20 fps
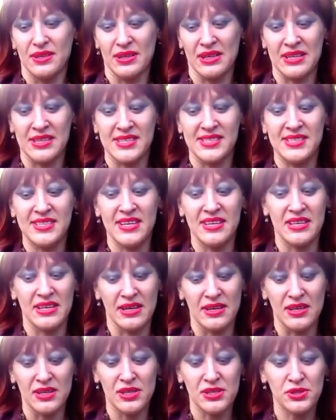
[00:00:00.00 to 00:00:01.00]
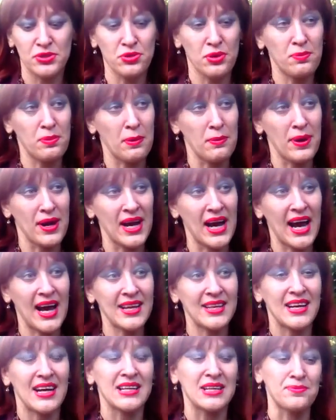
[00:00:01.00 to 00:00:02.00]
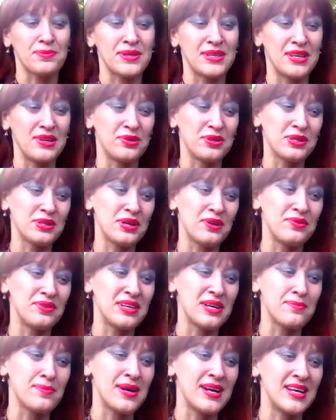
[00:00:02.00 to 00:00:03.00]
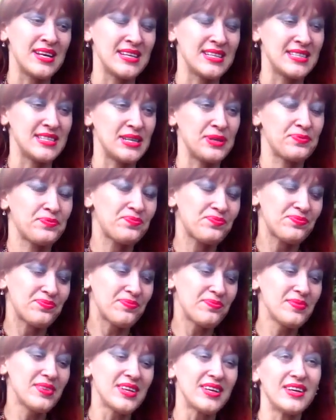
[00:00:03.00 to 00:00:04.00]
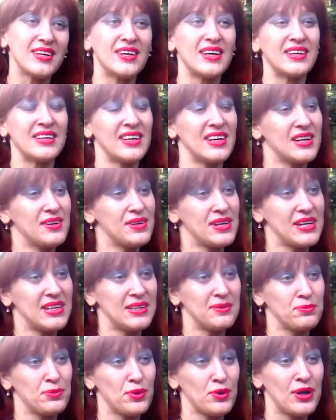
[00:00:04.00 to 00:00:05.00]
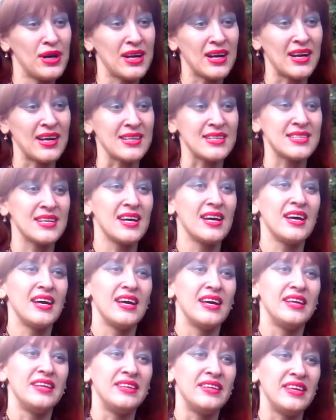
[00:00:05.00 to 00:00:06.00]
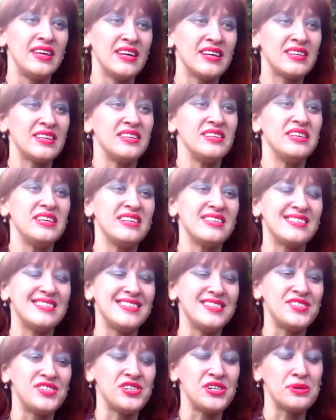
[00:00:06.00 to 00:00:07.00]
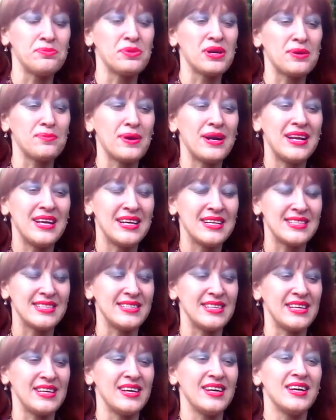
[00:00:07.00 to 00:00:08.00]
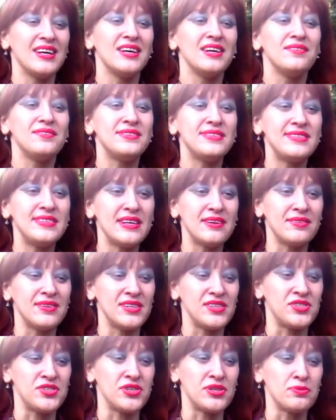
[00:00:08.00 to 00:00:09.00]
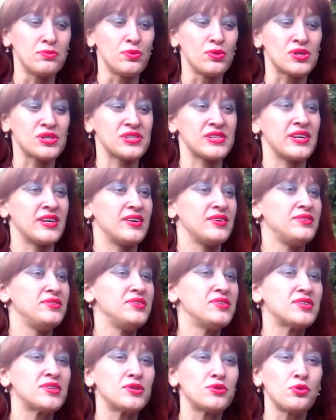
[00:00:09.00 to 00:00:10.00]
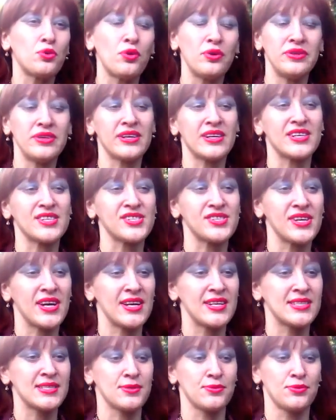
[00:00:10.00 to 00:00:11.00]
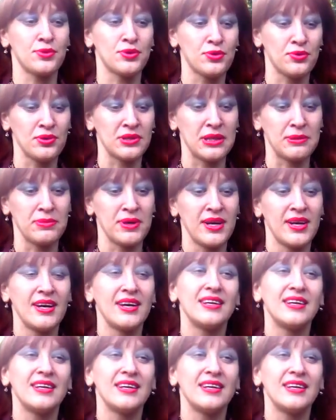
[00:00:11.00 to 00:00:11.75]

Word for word: растения, что помогает от определенного вида болезней. Как я говорила много раз, нет неизлечимых болезней – все вылечить можно. Никто не рождается уродом,